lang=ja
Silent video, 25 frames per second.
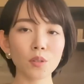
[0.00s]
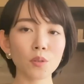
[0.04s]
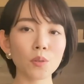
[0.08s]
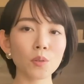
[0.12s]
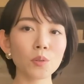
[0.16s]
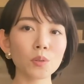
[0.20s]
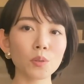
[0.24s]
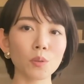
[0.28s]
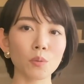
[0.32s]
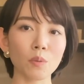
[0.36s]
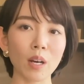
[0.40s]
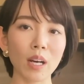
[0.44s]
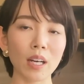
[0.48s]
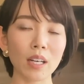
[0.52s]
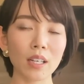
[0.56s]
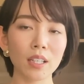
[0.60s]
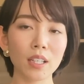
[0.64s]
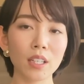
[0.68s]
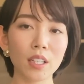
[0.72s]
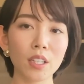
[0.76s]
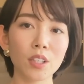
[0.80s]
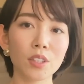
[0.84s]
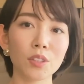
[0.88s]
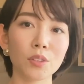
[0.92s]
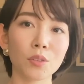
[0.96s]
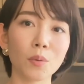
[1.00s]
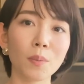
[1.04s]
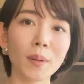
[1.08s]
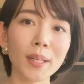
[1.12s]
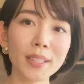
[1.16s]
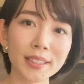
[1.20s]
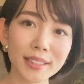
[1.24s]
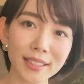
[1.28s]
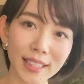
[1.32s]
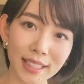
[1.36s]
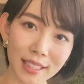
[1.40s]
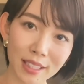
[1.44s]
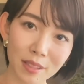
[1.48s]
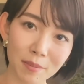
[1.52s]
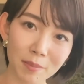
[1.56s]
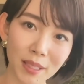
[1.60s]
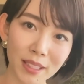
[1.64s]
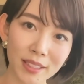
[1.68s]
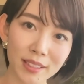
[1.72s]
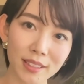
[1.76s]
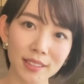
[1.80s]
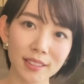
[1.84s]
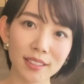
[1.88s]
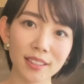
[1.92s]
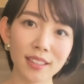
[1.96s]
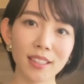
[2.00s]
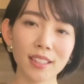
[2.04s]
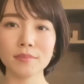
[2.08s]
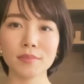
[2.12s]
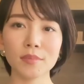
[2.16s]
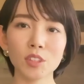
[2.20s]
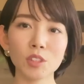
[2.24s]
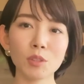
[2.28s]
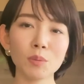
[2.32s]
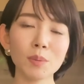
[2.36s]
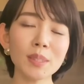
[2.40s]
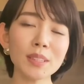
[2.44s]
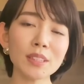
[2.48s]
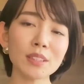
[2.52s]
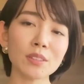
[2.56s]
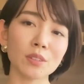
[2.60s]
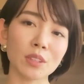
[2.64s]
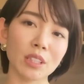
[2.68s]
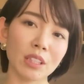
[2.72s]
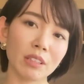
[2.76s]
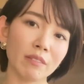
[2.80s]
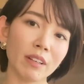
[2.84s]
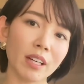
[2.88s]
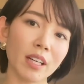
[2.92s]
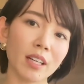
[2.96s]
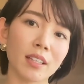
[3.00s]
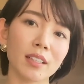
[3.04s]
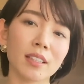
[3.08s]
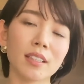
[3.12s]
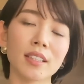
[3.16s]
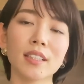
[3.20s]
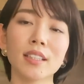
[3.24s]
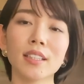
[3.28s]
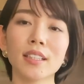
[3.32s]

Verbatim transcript: 今度は伸ばしていきます。伸ばす時は